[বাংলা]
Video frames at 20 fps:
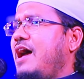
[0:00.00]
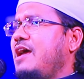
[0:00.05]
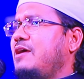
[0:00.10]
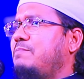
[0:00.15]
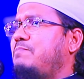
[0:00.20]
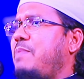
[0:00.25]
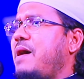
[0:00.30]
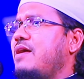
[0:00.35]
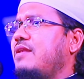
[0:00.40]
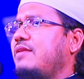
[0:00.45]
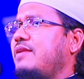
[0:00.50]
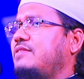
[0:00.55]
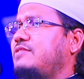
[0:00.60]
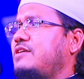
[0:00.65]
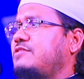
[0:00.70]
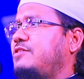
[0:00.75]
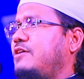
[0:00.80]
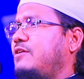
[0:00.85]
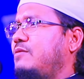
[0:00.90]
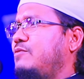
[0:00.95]
এই
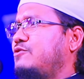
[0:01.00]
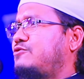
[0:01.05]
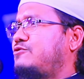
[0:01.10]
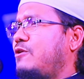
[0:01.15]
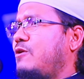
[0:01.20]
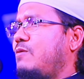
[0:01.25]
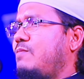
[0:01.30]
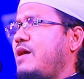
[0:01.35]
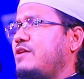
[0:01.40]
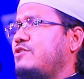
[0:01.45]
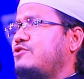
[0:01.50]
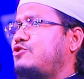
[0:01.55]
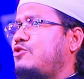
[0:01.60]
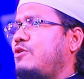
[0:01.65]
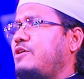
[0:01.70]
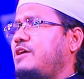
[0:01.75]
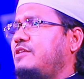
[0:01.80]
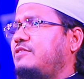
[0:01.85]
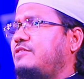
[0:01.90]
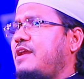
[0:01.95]
বাংলাদেশের মুসলমান
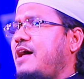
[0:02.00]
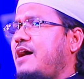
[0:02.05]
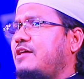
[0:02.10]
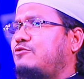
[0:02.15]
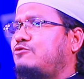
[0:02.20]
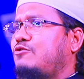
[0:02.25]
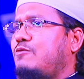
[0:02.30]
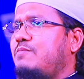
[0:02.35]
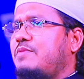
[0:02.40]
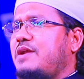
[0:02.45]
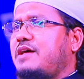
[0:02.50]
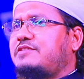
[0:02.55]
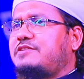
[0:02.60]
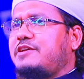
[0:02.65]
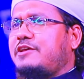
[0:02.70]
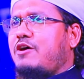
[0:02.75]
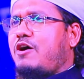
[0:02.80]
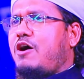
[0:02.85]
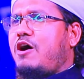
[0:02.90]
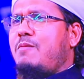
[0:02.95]
শহীদরা তোমরা
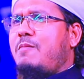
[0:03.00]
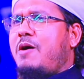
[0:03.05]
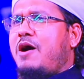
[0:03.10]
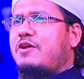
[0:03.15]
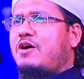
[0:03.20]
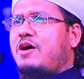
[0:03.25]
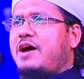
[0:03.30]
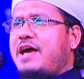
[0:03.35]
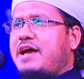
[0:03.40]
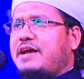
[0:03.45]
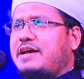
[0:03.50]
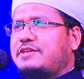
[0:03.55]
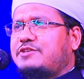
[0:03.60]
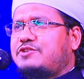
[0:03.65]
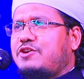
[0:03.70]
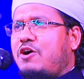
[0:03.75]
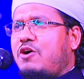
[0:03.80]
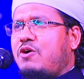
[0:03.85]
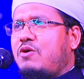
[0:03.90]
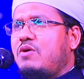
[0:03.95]
চির অমর হয়ে
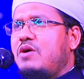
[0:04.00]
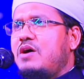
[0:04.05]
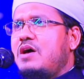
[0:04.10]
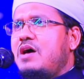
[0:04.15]
গেছ